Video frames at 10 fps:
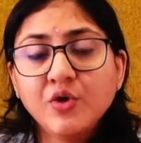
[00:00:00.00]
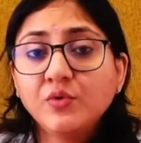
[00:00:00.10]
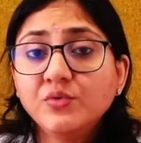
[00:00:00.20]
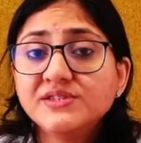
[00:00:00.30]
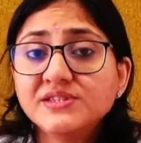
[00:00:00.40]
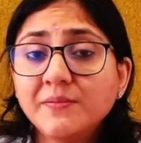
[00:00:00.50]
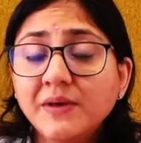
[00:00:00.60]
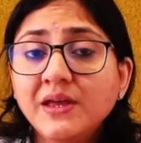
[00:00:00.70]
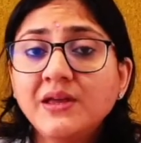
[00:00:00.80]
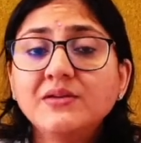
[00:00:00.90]
उस
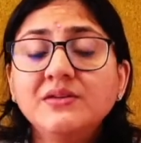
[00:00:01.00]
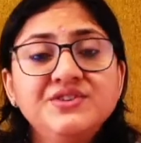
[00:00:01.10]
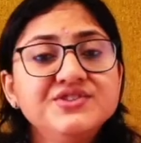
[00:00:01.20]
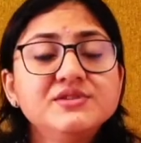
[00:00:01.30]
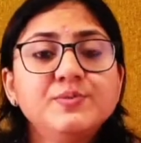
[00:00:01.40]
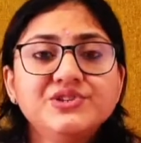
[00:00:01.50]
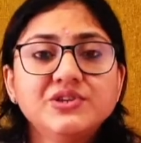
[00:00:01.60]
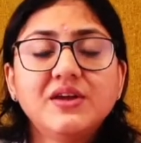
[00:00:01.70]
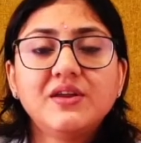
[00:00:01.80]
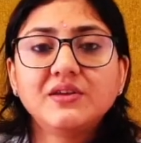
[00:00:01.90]
समय नीचे
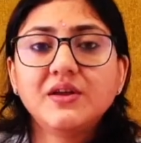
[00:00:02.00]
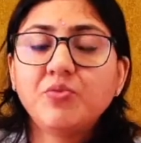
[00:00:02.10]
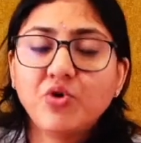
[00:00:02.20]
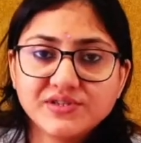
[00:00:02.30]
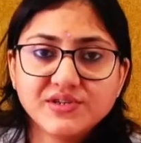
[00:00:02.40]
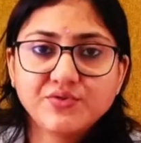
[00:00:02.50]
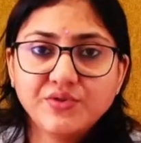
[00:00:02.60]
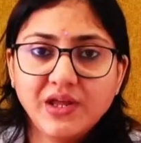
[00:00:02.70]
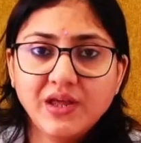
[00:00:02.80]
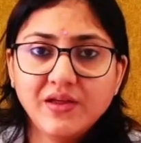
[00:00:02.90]
स्वच्छता रखना बहुत
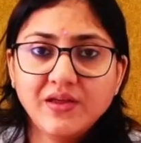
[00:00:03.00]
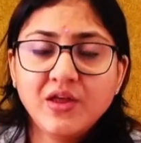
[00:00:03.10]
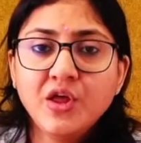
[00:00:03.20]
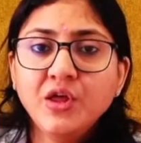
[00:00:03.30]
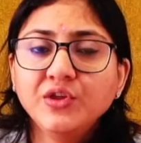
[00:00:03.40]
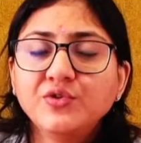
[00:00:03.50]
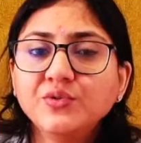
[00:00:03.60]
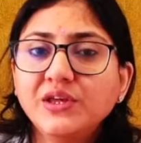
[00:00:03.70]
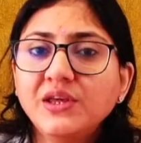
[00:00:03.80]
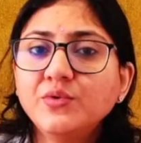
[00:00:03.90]
ज़रूरी है
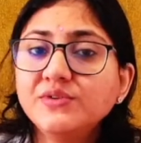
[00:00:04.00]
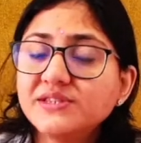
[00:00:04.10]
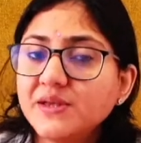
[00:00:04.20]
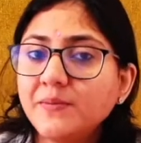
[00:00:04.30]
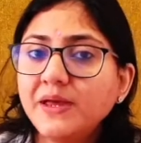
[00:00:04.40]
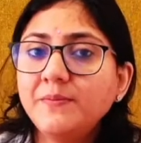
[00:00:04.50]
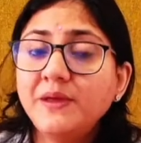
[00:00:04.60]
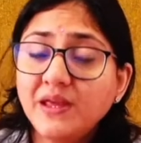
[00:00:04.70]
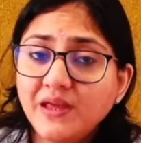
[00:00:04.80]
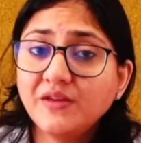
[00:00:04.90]
क्योंकि उस समय
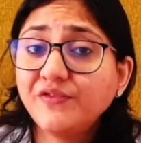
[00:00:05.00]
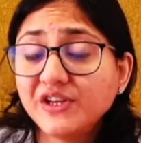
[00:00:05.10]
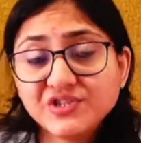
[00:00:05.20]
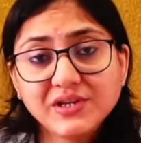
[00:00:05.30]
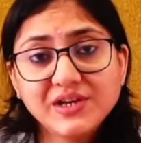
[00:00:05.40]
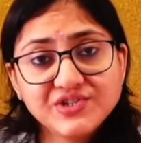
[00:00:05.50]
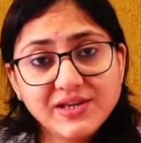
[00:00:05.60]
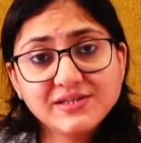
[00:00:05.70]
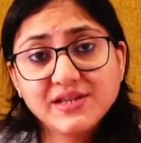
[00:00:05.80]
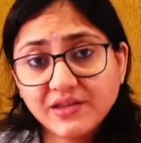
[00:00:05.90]
भी इन्फेक्शन का
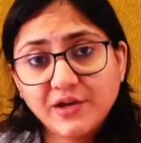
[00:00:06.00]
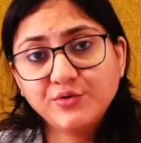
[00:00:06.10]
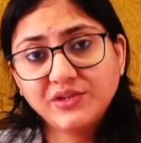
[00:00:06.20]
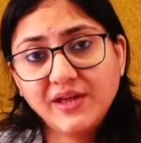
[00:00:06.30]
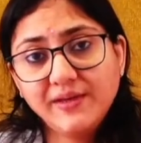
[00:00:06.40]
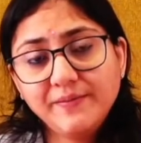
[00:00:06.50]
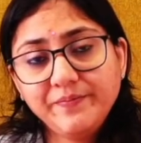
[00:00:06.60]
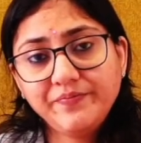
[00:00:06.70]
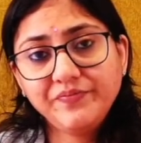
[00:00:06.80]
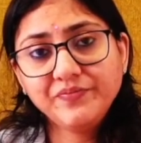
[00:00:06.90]
चांस ज़्यादा होता है
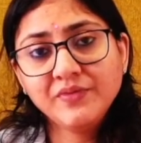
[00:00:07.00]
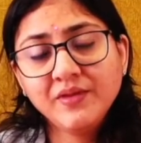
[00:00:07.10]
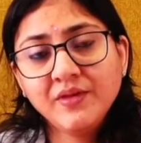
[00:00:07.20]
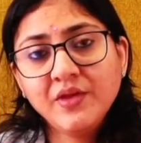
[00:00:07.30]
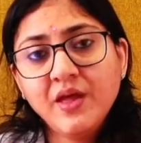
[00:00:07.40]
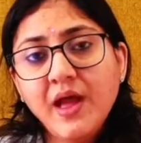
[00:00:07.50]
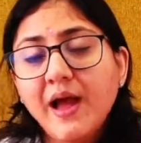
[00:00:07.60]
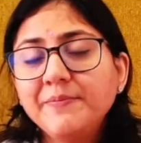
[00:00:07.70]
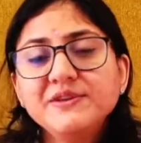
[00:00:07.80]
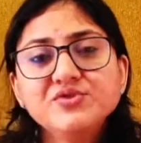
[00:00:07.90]

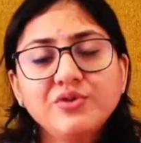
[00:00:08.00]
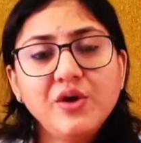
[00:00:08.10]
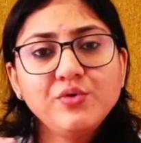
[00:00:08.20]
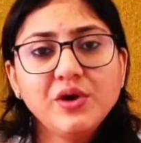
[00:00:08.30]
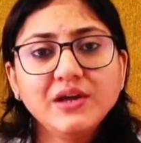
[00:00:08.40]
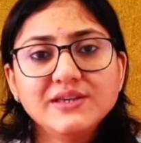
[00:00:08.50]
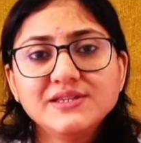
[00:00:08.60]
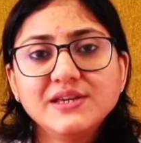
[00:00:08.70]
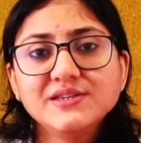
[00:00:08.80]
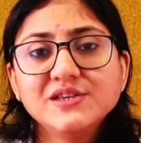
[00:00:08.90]
आपने सुना होगा
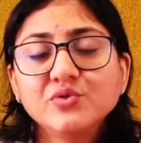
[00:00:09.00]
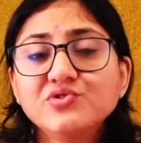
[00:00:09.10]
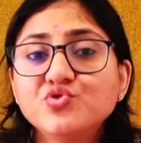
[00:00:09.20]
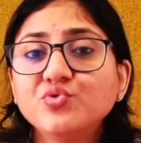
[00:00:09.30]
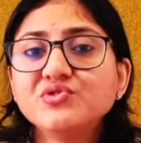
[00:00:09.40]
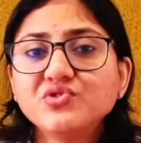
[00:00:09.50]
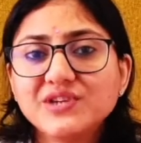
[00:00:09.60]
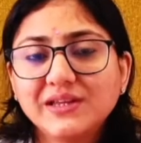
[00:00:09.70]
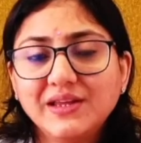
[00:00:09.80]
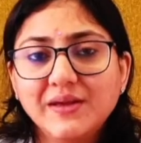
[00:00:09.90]
किसी किसी को स्टोन्स हो
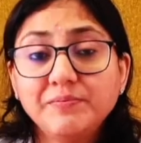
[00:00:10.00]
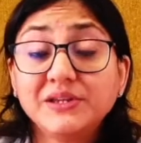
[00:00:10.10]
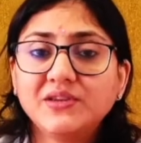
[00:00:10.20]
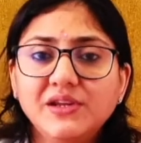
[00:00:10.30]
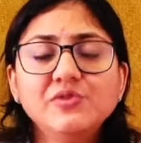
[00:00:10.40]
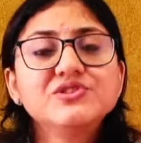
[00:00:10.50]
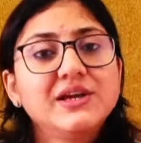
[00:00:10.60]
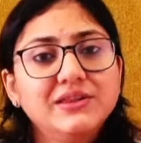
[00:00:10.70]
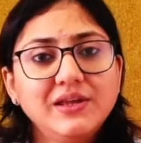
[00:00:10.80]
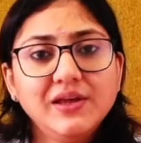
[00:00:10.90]
जाते हैं पत्थरी हो
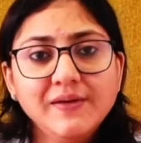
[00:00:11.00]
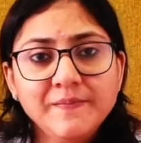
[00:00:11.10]
जाती है